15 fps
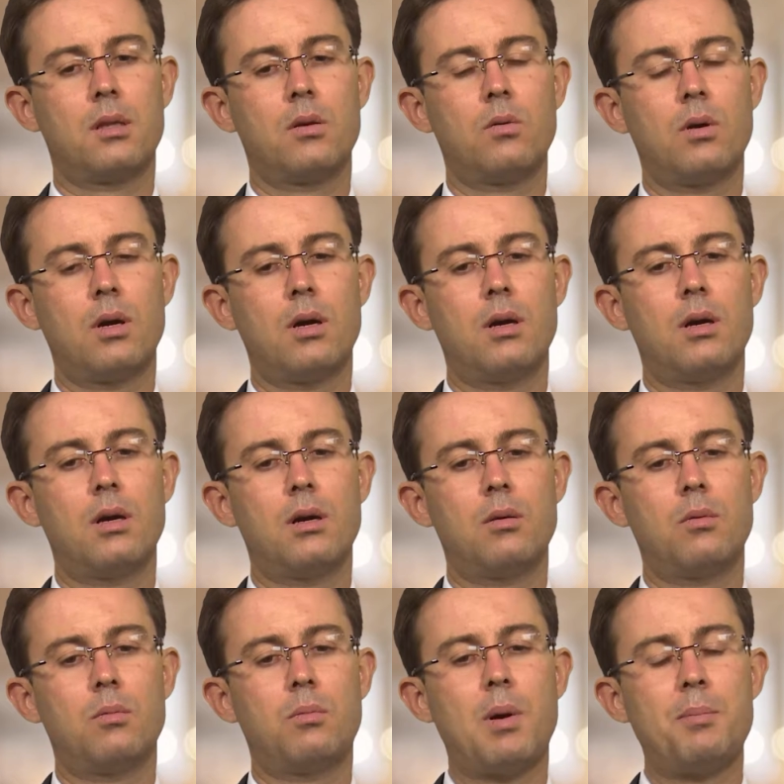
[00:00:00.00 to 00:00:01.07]
Então, a, a,
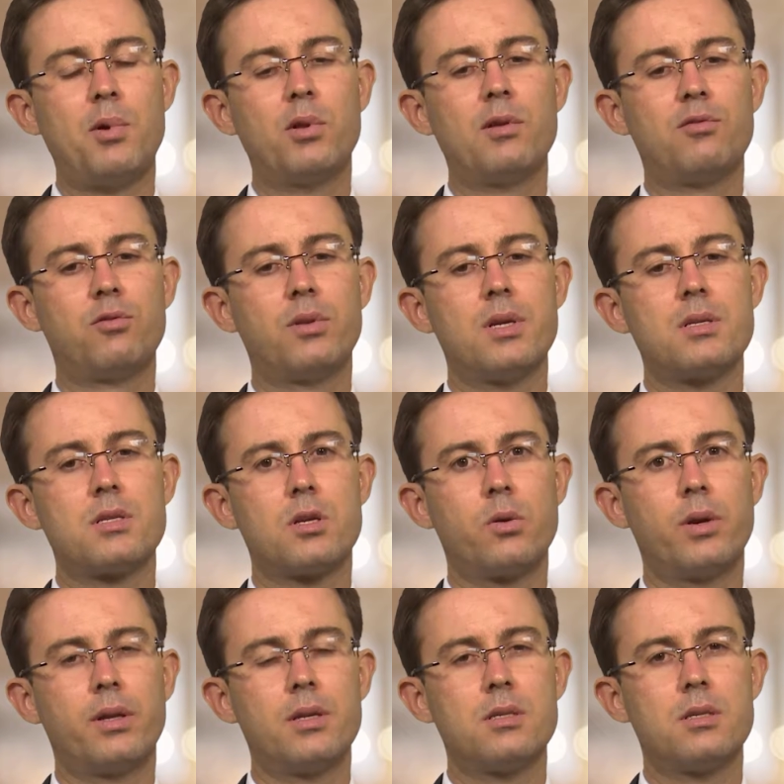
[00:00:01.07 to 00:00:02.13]
o papel da fundação
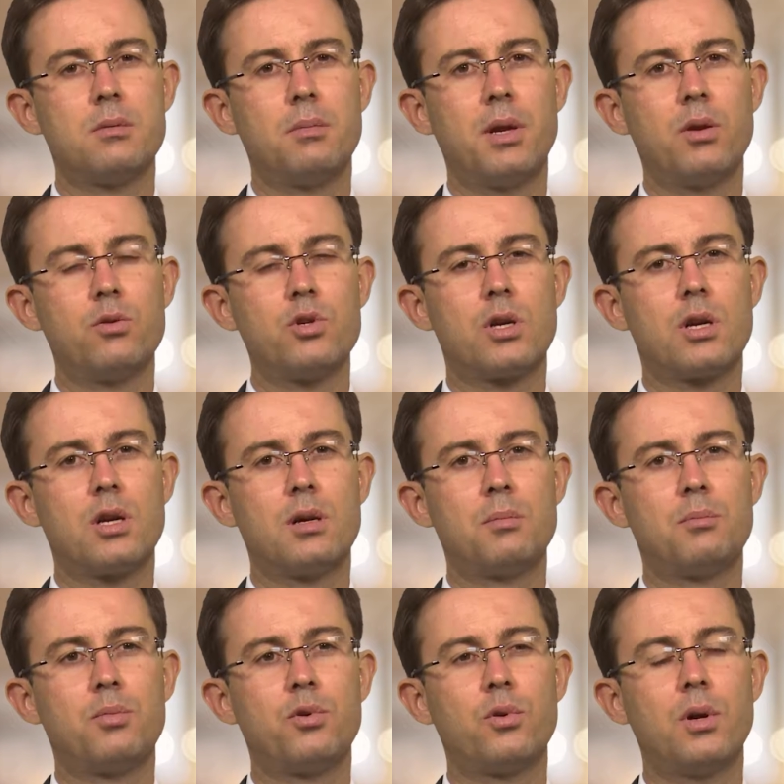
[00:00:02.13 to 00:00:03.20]
aí nesse meio de
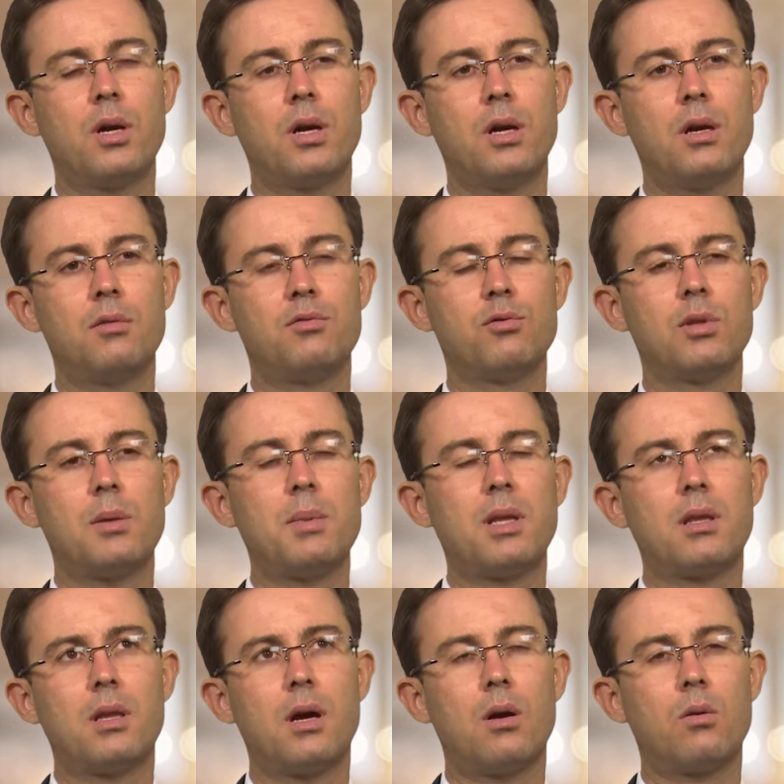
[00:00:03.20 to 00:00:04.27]
campo é, é
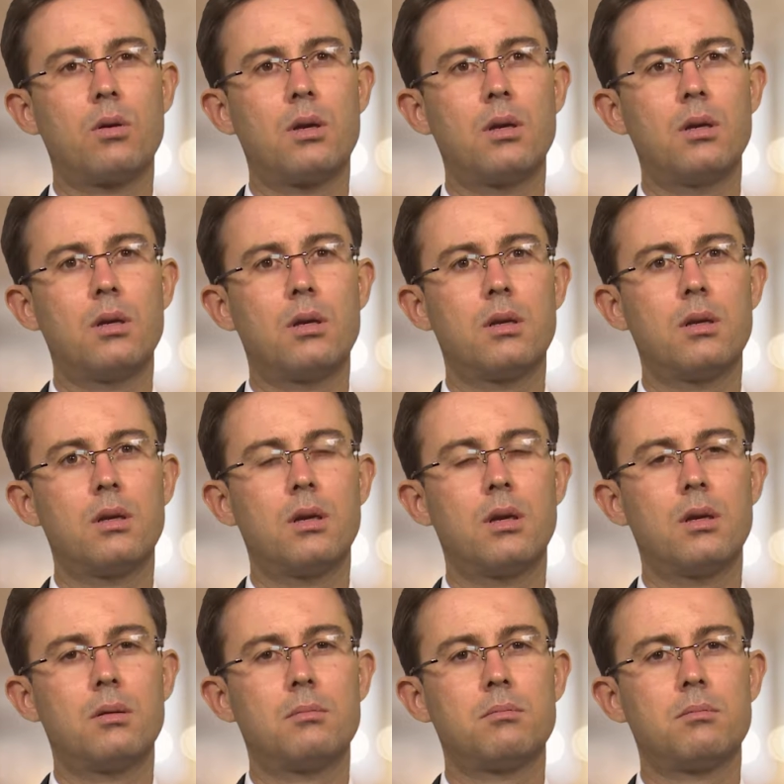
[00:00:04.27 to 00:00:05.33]
fundamental, que, que é,
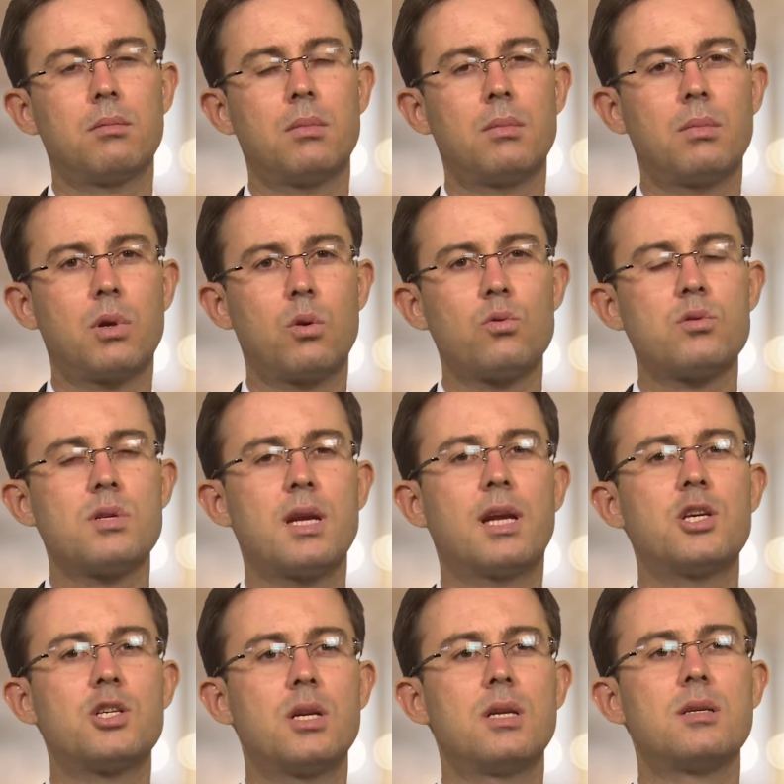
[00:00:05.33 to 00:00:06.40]
consegue
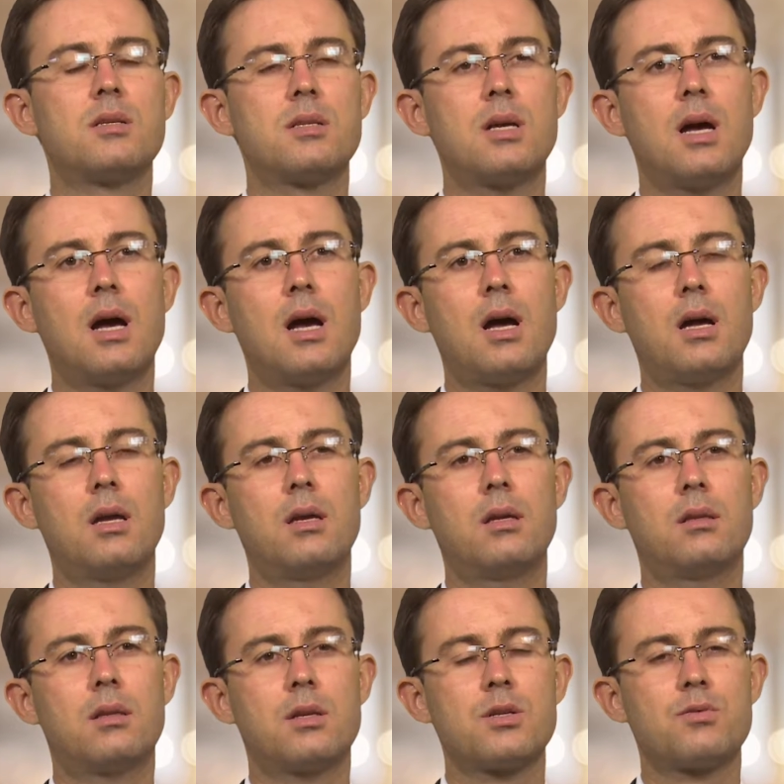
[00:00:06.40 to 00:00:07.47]
agilizar e
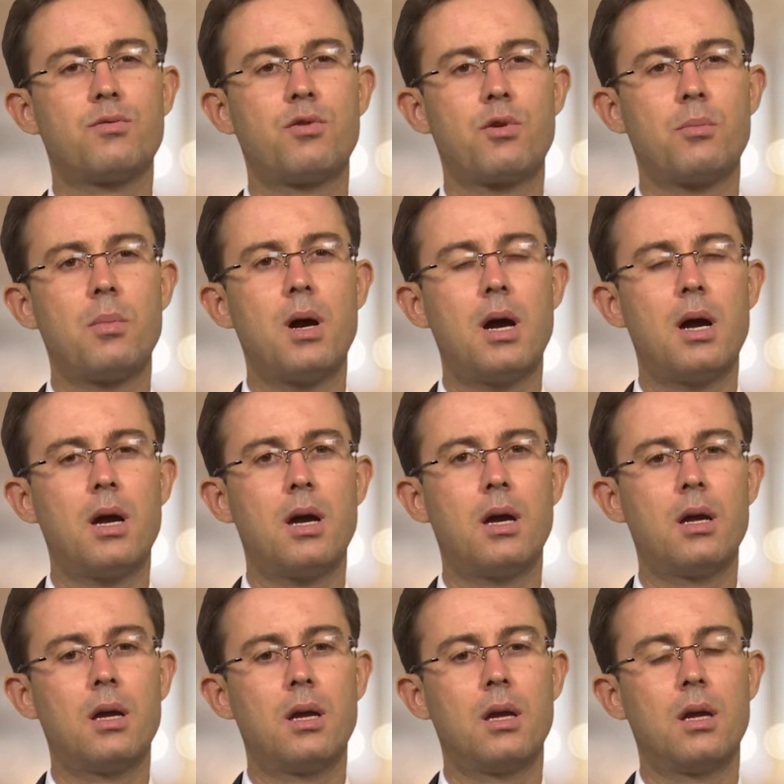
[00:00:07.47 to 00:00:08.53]
transformar
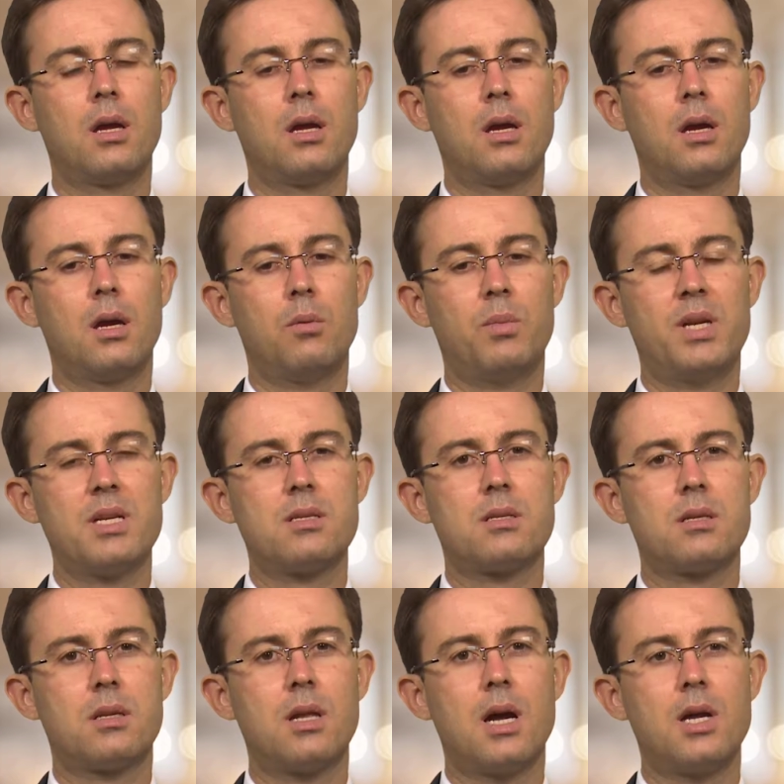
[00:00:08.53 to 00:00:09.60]
uma
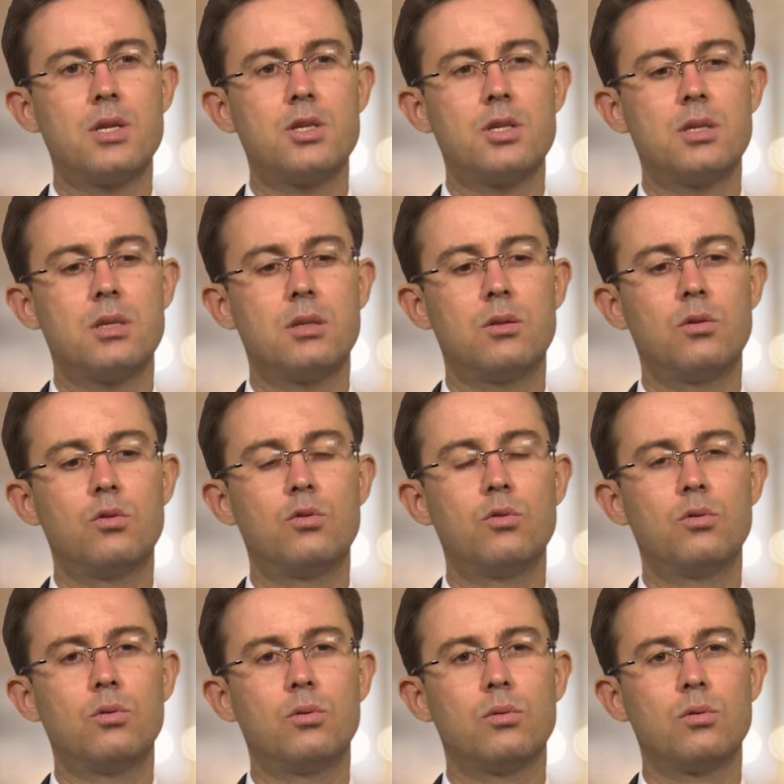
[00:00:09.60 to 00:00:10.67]
necessidade do,
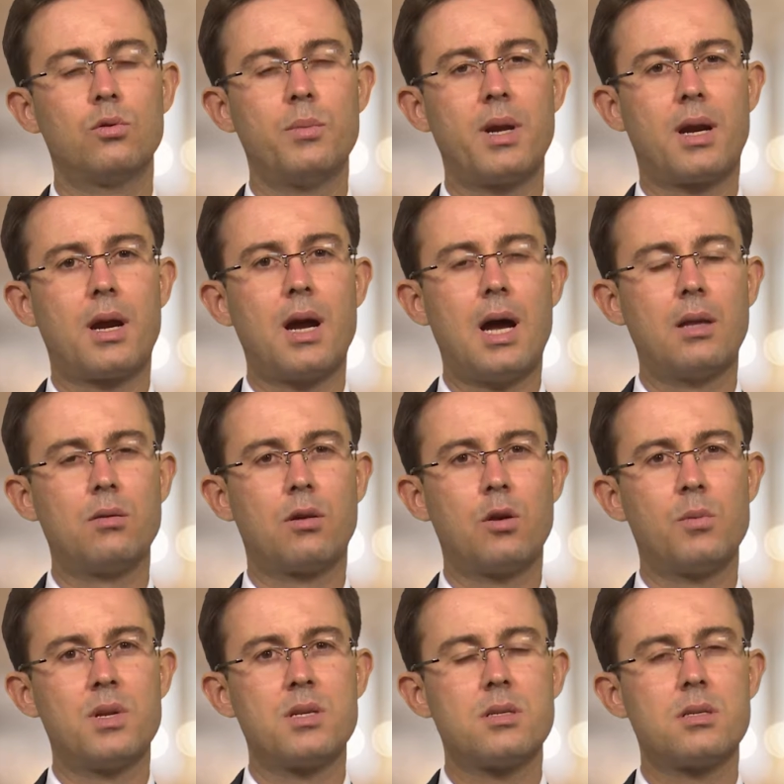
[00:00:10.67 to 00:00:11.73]
do, do mercado, que é
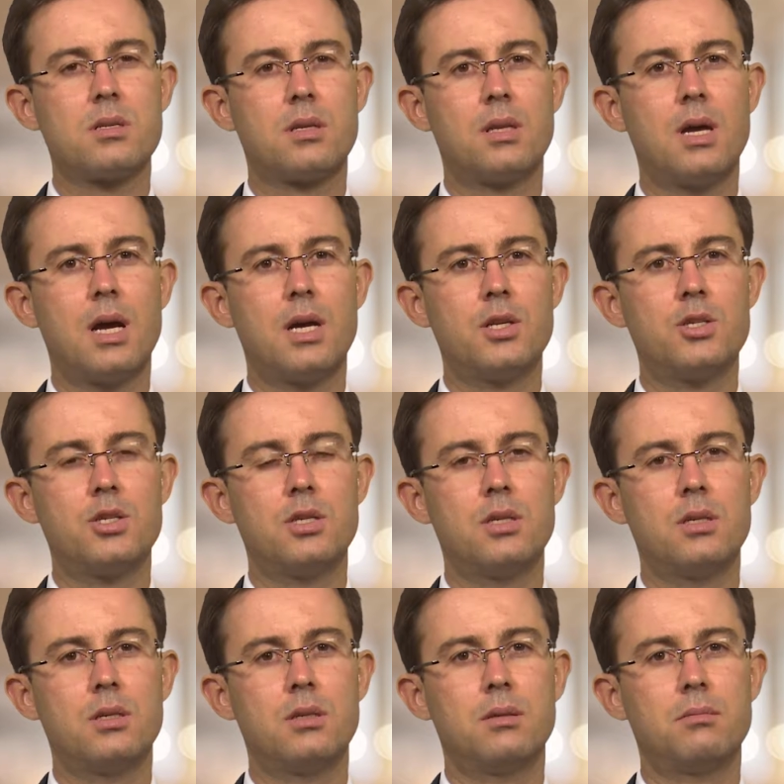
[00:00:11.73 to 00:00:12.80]
uma
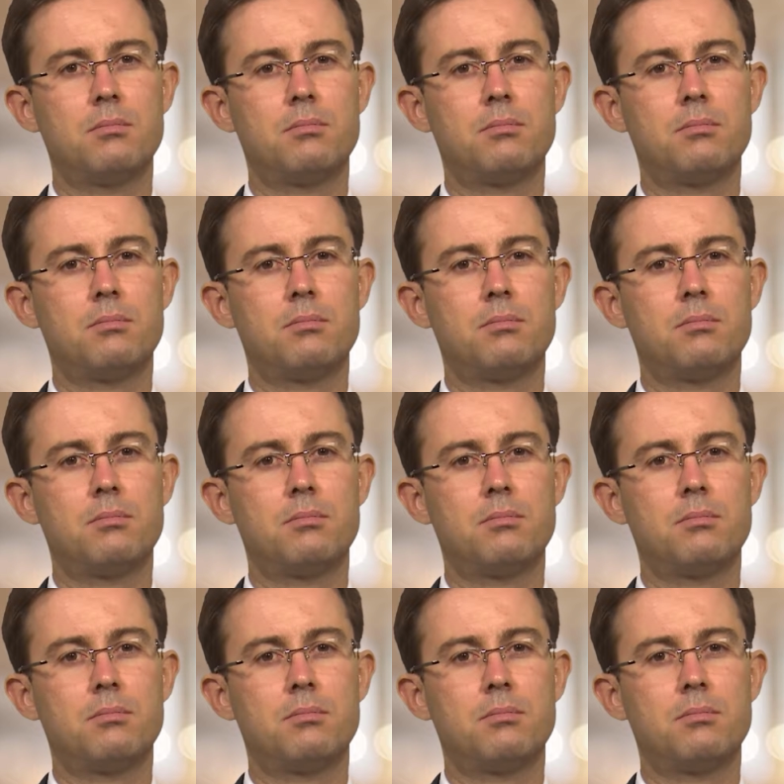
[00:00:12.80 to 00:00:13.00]
necessidade,